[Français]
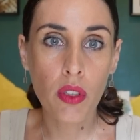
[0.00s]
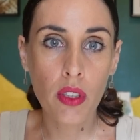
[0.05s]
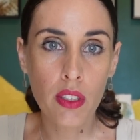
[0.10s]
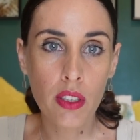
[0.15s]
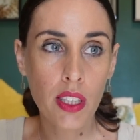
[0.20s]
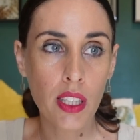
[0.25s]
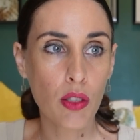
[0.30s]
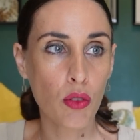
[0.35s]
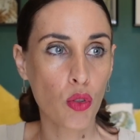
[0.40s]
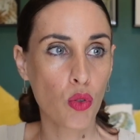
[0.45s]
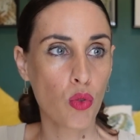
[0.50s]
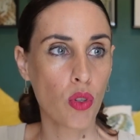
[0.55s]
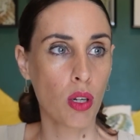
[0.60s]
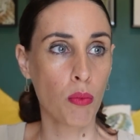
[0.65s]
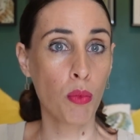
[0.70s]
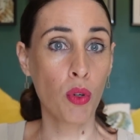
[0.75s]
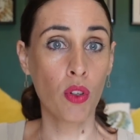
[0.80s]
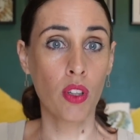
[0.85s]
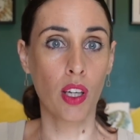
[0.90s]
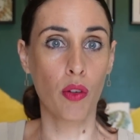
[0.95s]
risquez
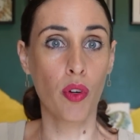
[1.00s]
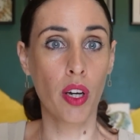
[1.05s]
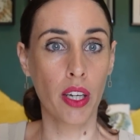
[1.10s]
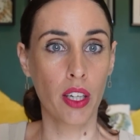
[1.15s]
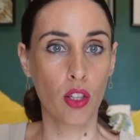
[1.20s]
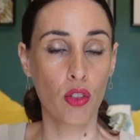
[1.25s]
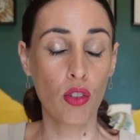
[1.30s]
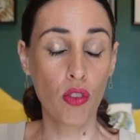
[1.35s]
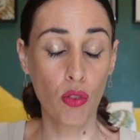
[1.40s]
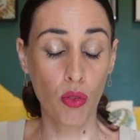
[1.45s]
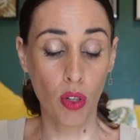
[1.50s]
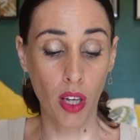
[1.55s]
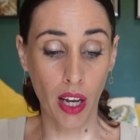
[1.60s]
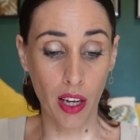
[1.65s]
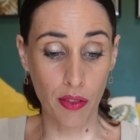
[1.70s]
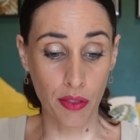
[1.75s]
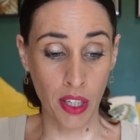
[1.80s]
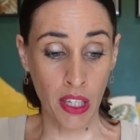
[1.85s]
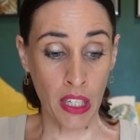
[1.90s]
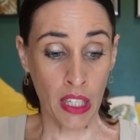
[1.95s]
éventuellement d'avoir quelque chose de
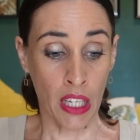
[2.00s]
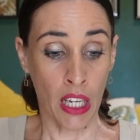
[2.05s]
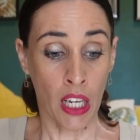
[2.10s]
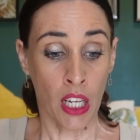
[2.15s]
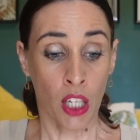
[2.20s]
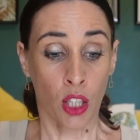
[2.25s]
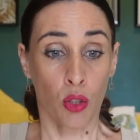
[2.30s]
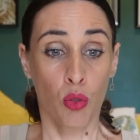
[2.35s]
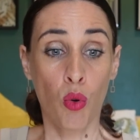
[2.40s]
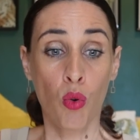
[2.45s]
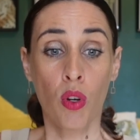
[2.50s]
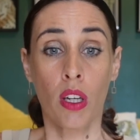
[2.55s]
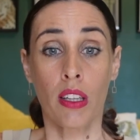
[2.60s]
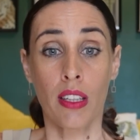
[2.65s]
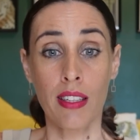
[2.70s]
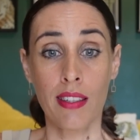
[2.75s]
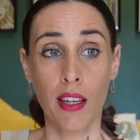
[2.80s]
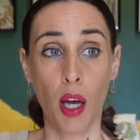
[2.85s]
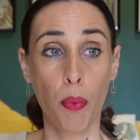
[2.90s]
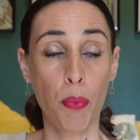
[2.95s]
grave. Donc
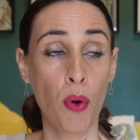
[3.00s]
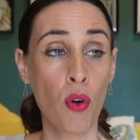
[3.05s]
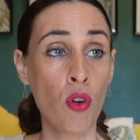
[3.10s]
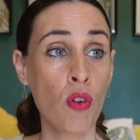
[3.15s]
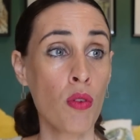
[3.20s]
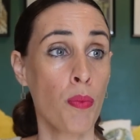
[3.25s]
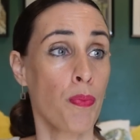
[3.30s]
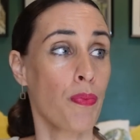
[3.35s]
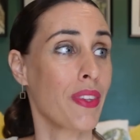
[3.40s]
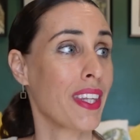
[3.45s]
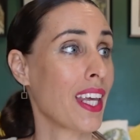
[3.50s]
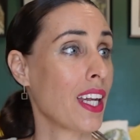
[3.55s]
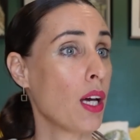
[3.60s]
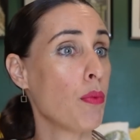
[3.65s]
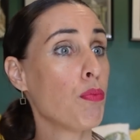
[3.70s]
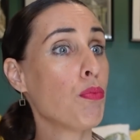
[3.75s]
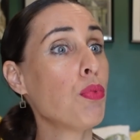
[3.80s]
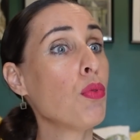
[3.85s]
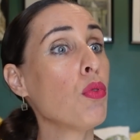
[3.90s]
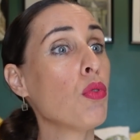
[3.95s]
des serpents, il y en a
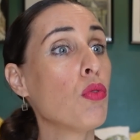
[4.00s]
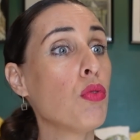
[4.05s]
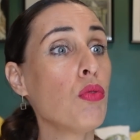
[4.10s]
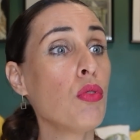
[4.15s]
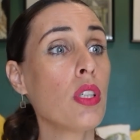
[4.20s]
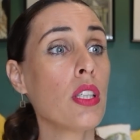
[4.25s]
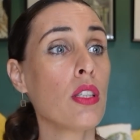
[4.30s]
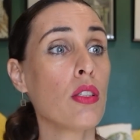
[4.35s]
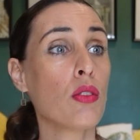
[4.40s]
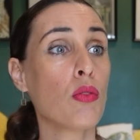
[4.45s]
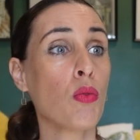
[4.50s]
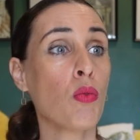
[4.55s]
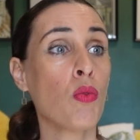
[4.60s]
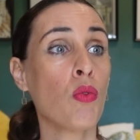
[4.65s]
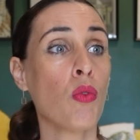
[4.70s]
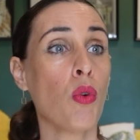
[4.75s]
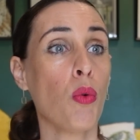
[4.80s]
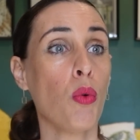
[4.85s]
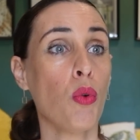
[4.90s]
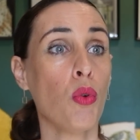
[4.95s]
beaucoup qui
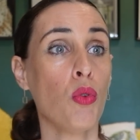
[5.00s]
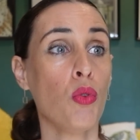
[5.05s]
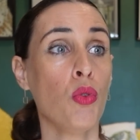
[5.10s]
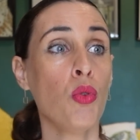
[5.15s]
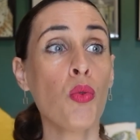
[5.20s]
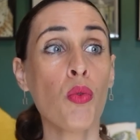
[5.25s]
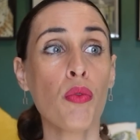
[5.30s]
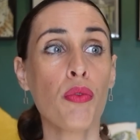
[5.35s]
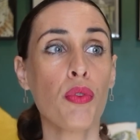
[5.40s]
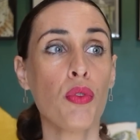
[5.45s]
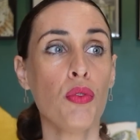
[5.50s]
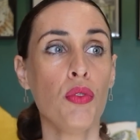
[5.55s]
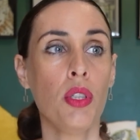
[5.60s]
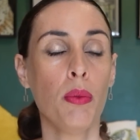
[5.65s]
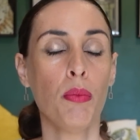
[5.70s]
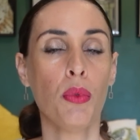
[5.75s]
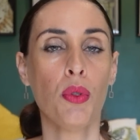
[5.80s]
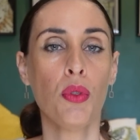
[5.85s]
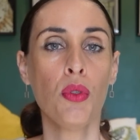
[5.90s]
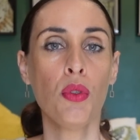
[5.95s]
sont euh, non
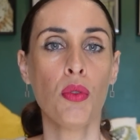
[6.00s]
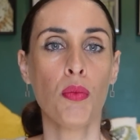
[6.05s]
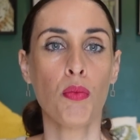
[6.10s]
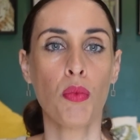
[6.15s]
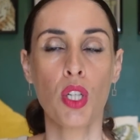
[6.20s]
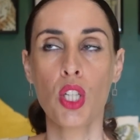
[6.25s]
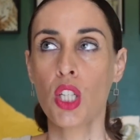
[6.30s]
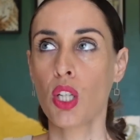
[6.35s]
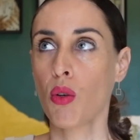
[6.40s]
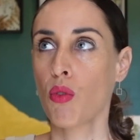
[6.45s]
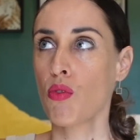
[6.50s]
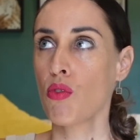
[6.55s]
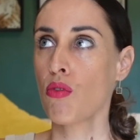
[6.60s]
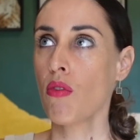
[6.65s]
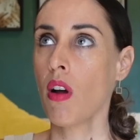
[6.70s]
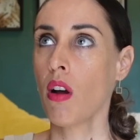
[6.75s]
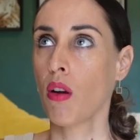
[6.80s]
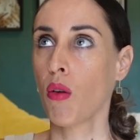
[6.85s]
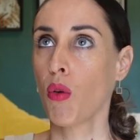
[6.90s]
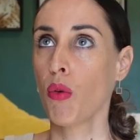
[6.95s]
venimeux. Moi j'ai
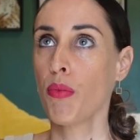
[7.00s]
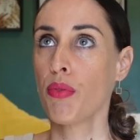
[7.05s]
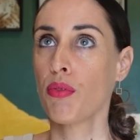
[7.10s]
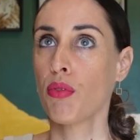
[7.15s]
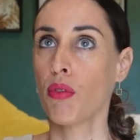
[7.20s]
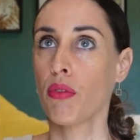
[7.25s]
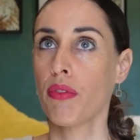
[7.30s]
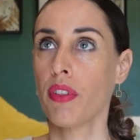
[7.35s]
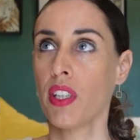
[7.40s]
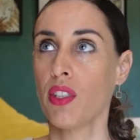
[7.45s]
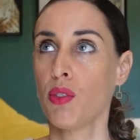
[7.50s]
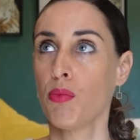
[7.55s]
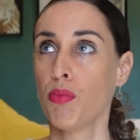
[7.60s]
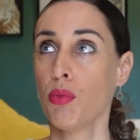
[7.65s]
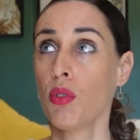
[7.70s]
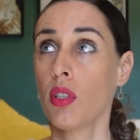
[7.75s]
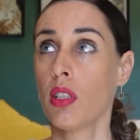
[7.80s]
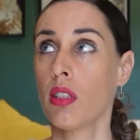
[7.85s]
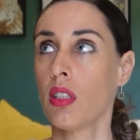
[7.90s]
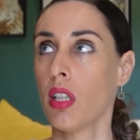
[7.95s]
rejoint un groupe sur
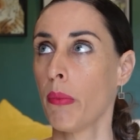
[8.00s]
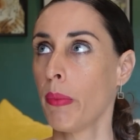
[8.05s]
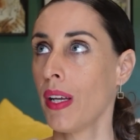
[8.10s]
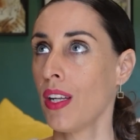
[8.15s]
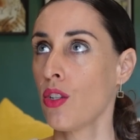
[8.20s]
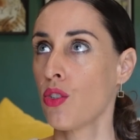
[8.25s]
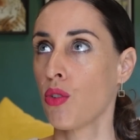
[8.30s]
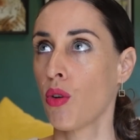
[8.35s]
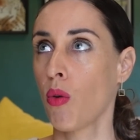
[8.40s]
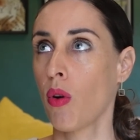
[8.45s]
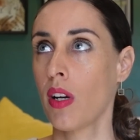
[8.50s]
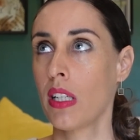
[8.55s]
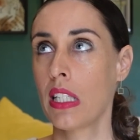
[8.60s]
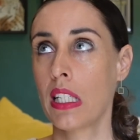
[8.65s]
Facebook qui s'appelle je crois